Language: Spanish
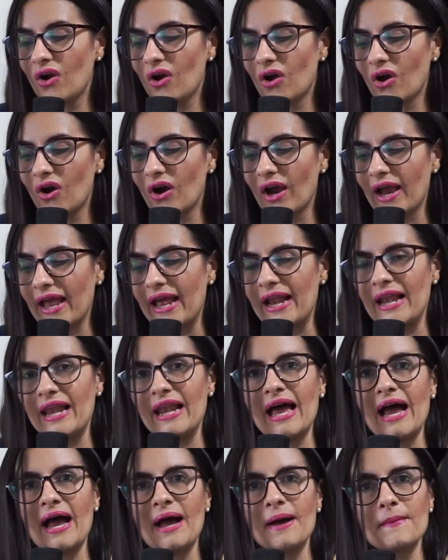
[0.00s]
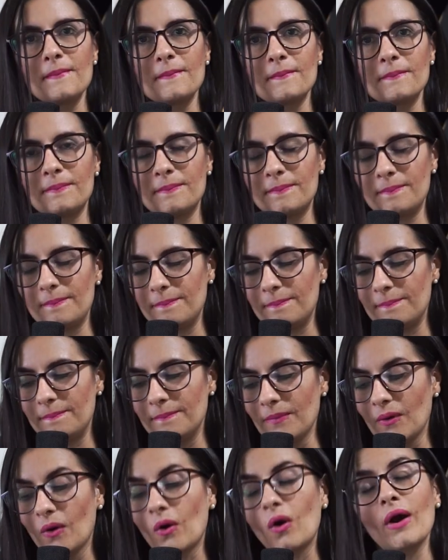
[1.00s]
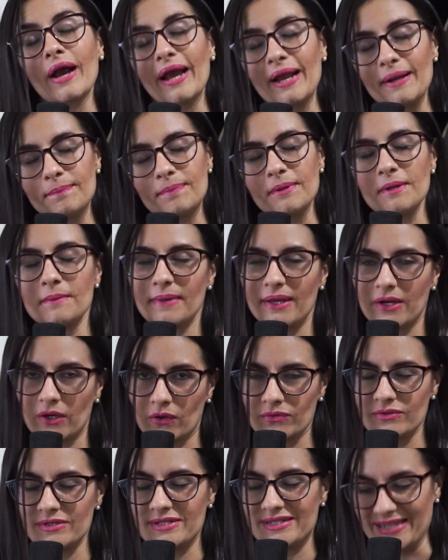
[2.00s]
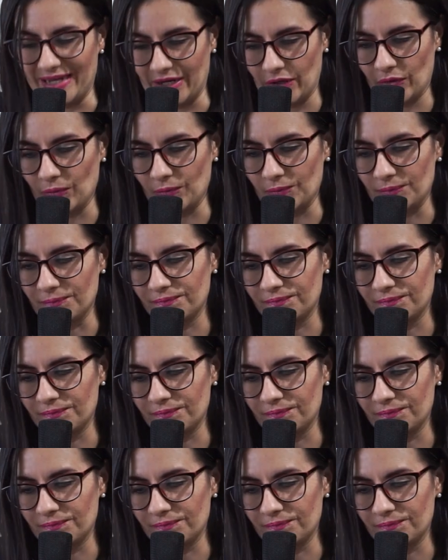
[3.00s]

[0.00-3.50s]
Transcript: con, la, con el primer consejo.